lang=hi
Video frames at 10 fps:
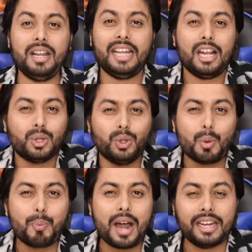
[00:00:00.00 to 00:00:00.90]
को मिलेगी
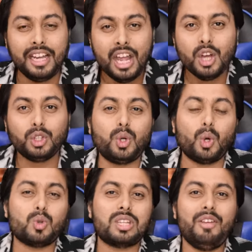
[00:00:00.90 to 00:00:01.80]
धूल और पानी
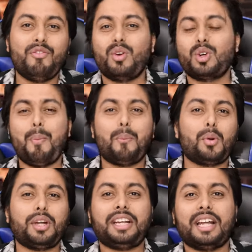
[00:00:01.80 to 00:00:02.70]
दोनों से ही फ़ोन को
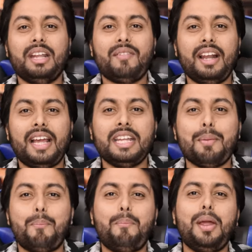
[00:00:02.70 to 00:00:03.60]
प्रोटेक्ट करने वाले यानी
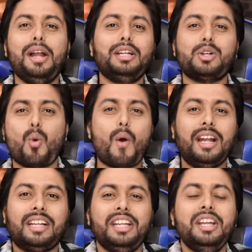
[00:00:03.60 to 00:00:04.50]
कि बिल्ड
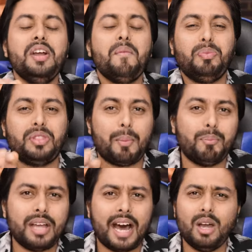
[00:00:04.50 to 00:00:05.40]
क्वालिटी
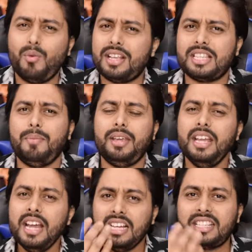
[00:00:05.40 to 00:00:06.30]
दमदार है वैसे
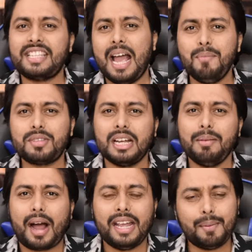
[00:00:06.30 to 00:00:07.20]
भी
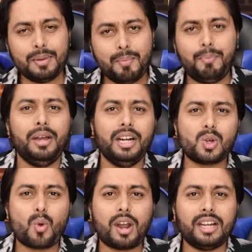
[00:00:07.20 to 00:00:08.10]
सैमसंग भाई अपनी
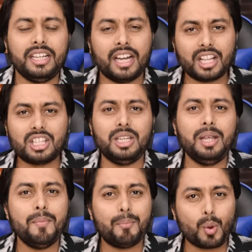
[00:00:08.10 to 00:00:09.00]
बिल्ड क्वालिटी
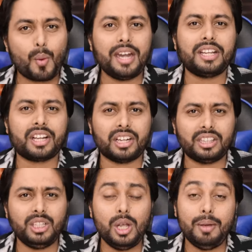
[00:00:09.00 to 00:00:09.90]
अच्छी प्रोवाइड
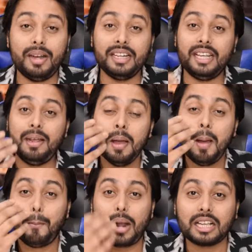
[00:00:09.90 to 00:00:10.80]
करती है इवेंट की
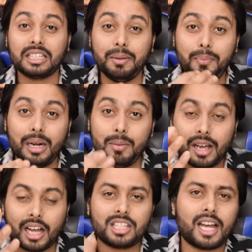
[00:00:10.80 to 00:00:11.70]
प्लास्टिक बिल्ड
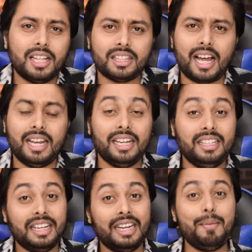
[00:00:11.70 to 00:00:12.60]
भी अच्छा देता है
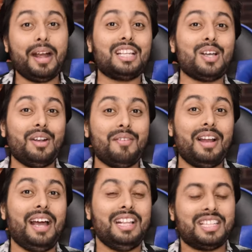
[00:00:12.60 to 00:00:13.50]
लेकिन दिखने में कैसा होने
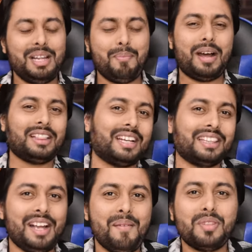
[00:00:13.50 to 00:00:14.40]
वाला है चलिए बात
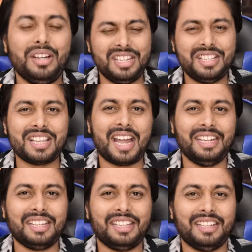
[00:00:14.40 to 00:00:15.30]
करते हैं
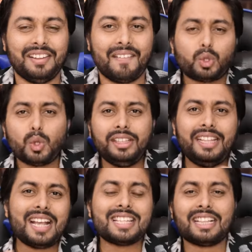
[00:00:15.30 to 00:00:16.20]
डिजाइन की तो दोस्तों
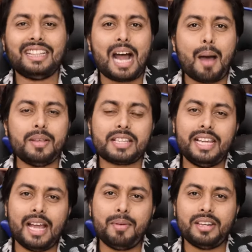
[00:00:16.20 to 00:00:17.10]
देख सकते हैं आप
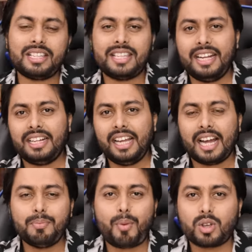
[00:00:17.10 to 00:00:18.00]
इसकी अभी रिसेंटली
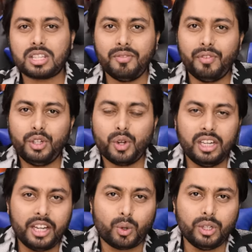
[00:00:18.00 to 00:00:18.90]
अनबॉक्सिंग वीडियो
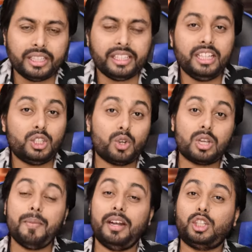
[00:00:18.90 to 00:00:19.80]
लीक हुई थी जो
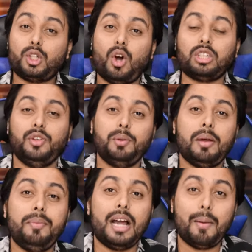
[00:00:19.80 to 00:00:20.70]
कि मैंने शॉर्ट्स
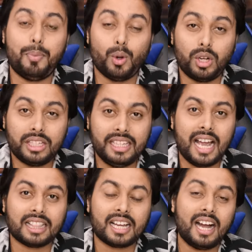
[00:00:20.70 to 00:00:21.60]
वीडियो पे भी अपलोड
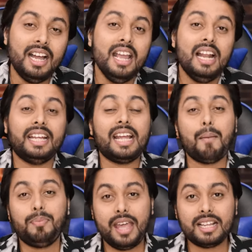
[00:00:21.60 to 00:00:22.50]
किया था लेकिन आप